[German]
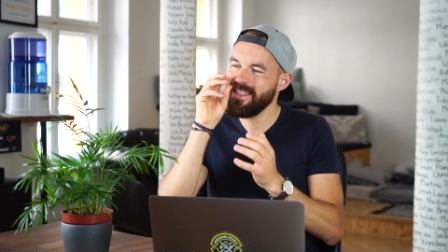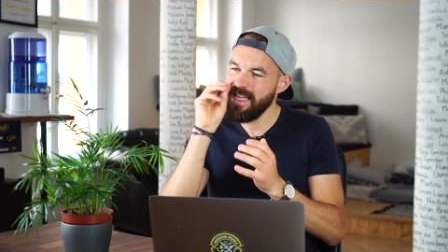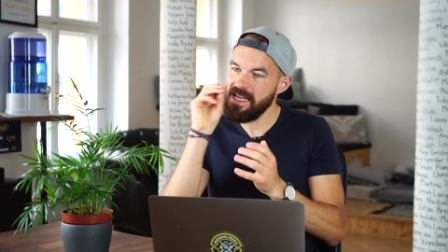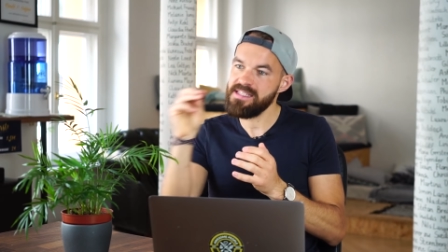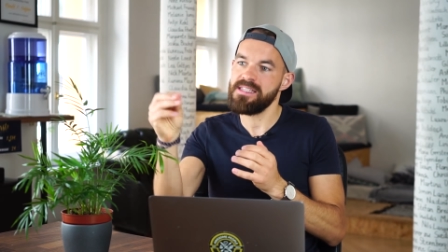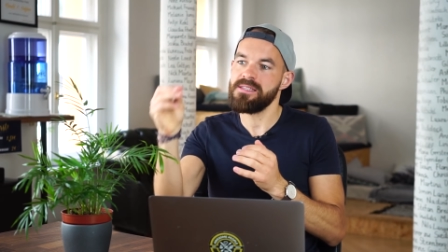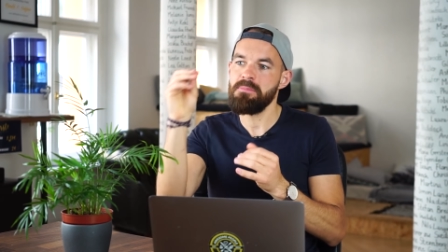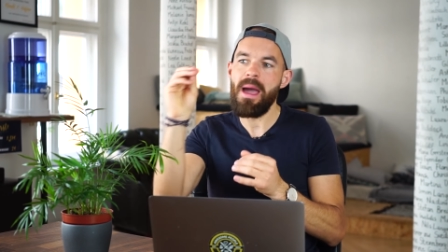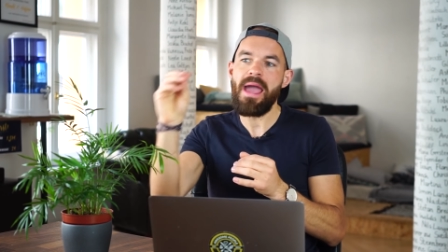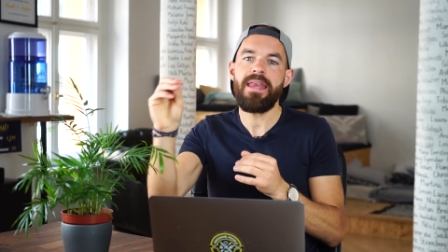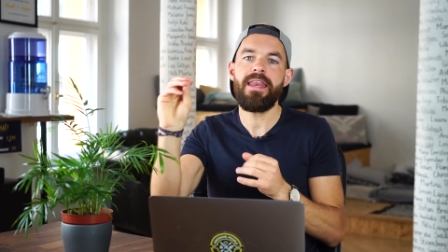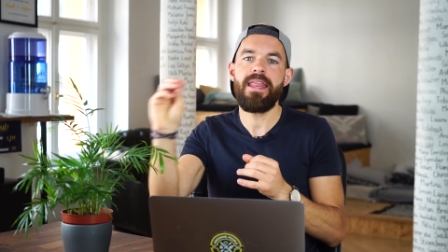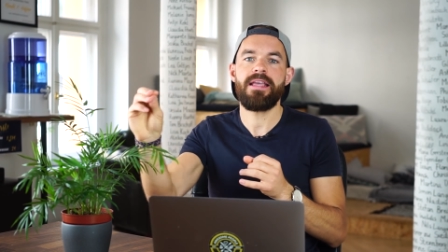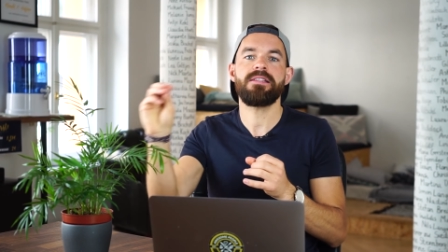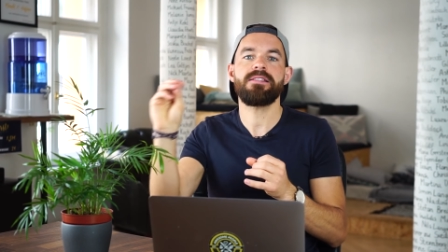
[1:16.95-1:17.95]
das ist
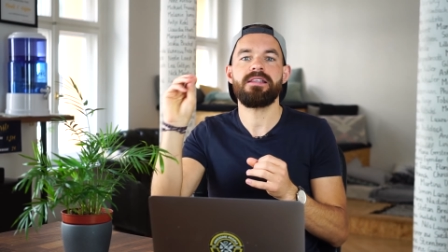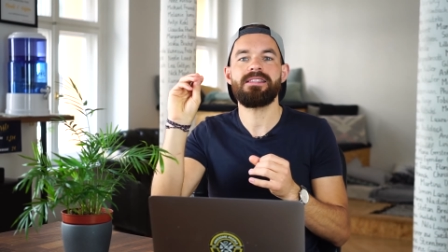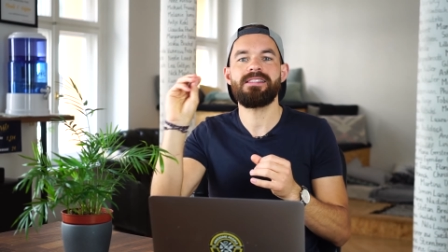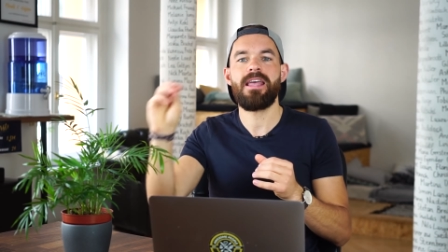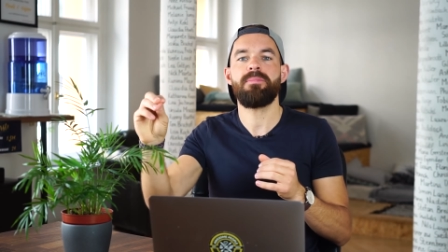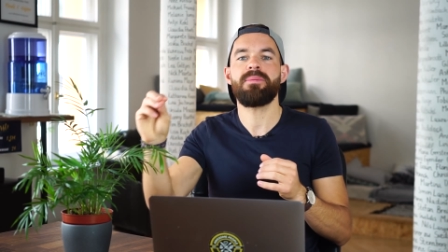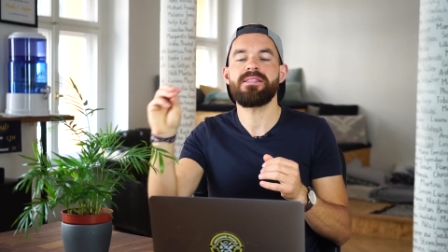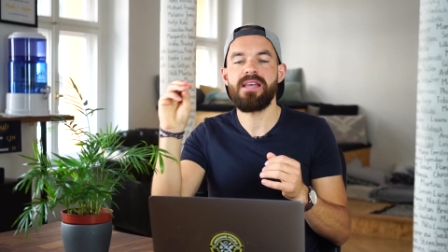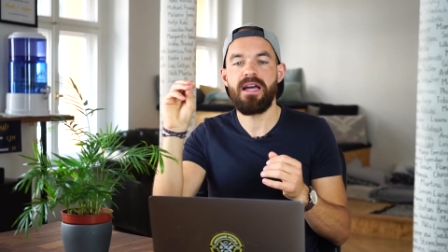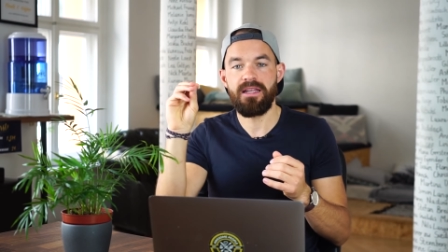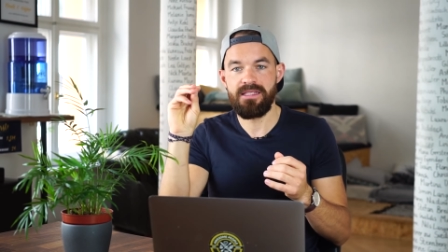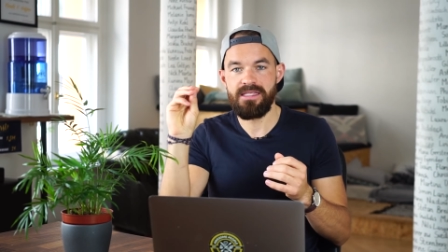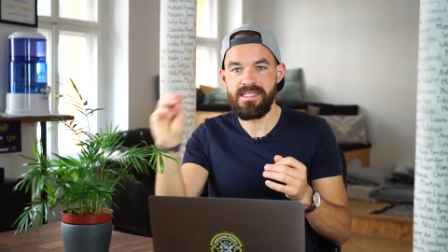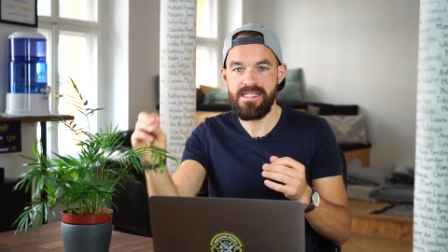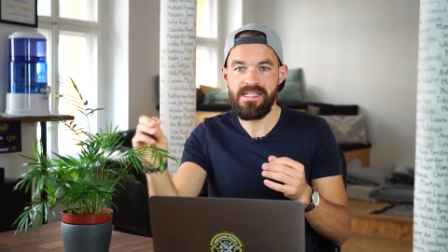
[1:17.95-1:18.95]
mein nächster Step in
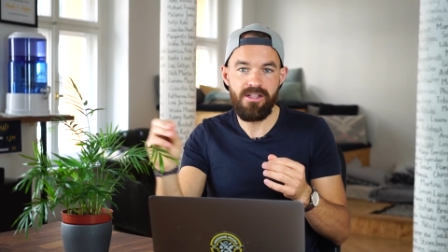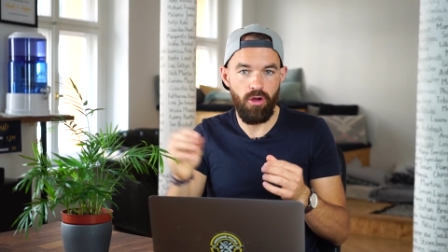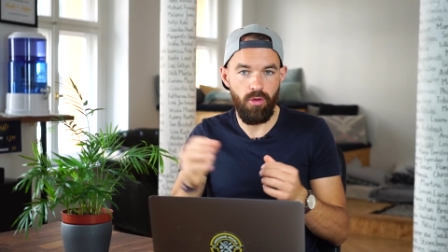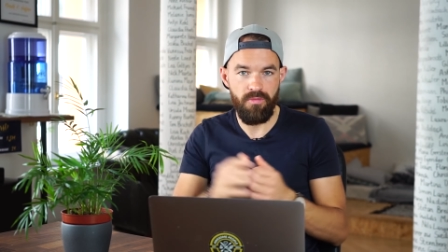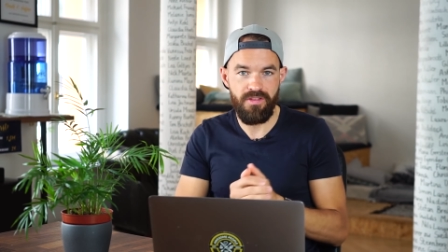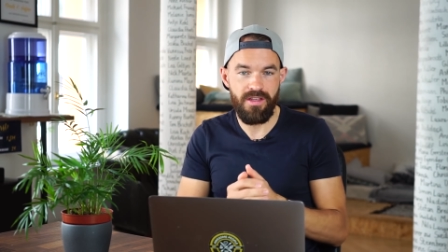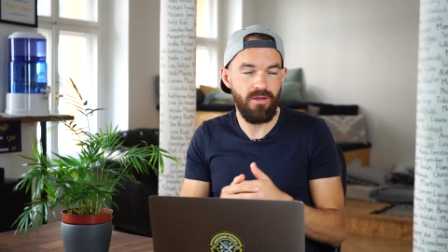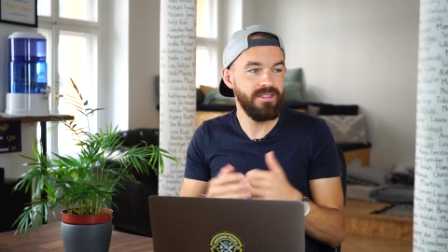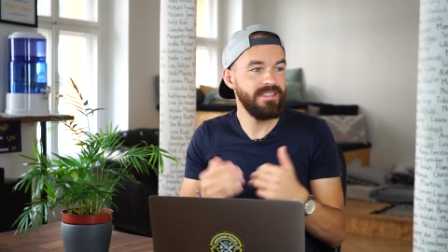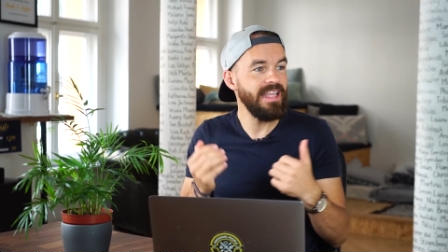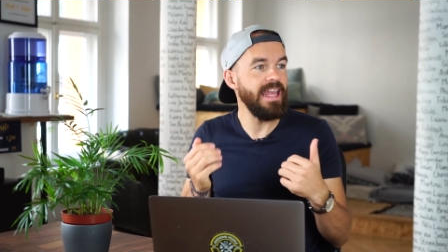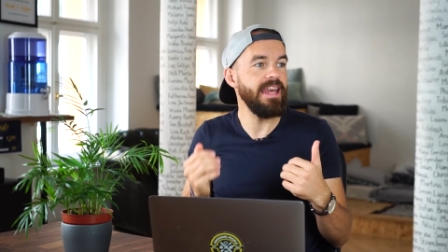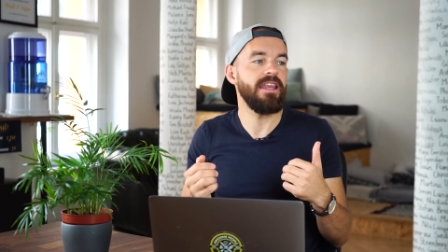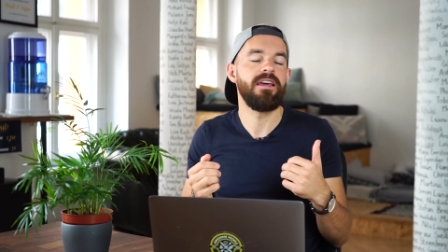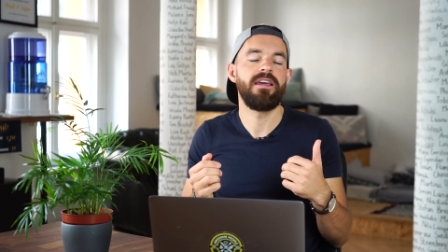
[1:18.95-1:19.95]
Sachen Zielgruppenfindung.
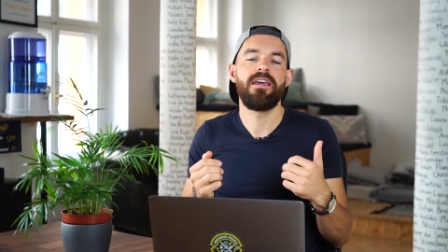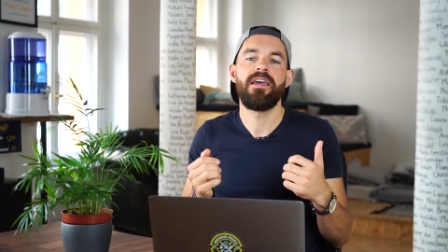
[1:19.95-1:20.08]
Denn